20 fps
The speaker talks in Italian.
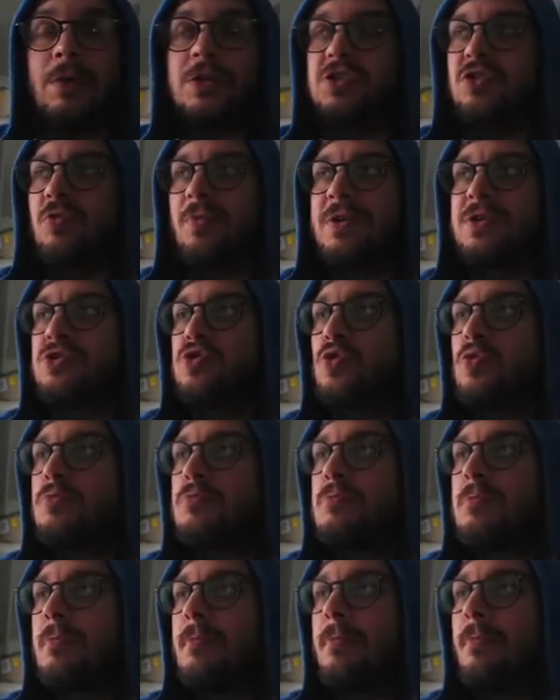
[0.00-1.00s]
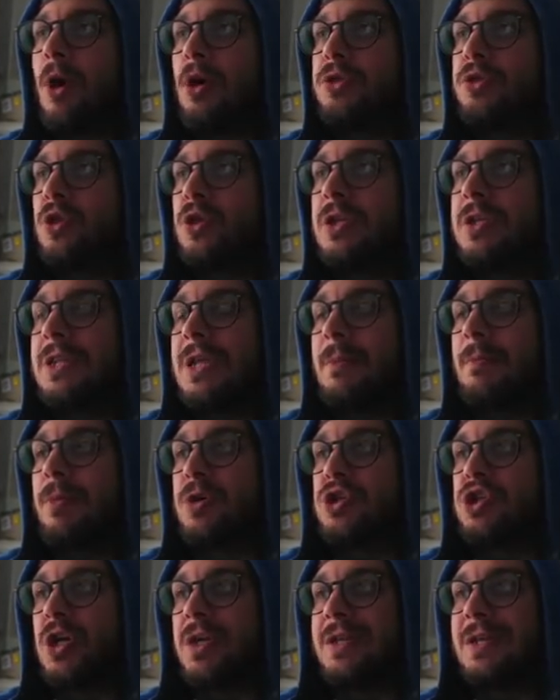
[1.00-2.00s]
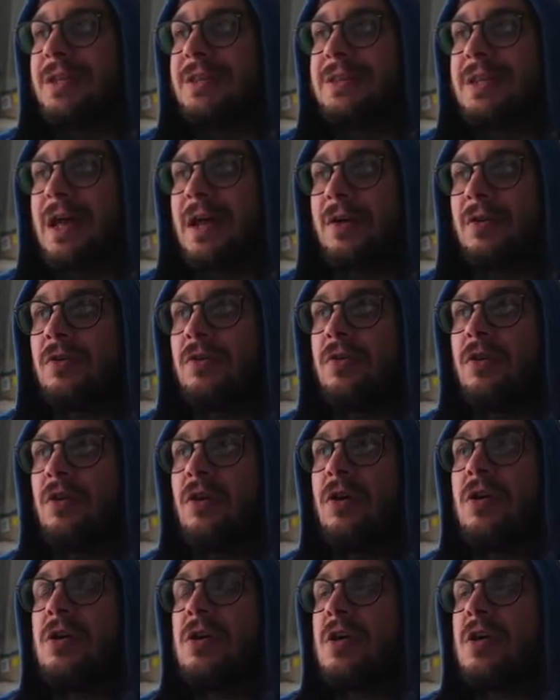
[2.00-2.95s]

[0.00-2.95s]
ci avevo messo un botto di tempo a shinyantarlo